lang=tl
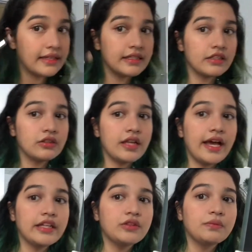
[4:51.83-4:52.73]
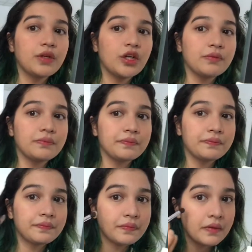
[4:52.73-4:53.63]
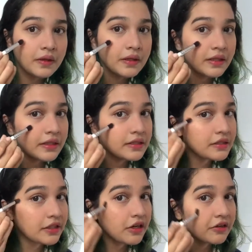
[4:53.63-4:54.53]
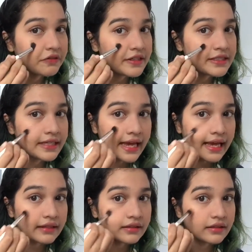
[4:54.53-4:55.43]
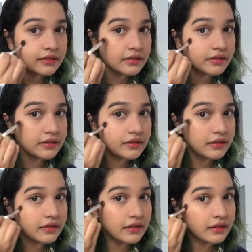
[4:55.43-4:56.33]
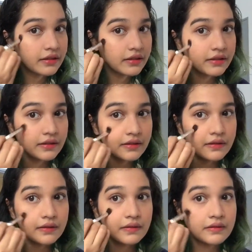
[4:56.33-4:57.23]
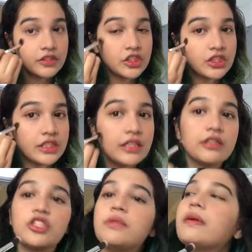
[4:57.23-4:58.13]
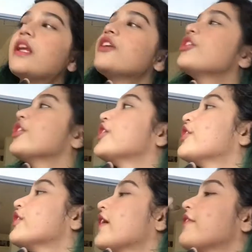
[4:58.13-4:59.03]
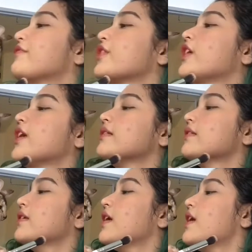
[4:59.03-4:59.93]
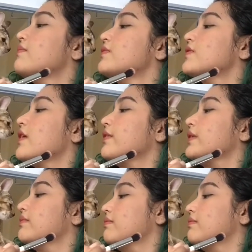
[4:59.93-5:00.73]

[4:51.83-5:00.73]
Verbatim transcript: Say hi to Bomb. He's our office cat. She? She. She pala. You're a girl. I forgot. I'm oh, sorry.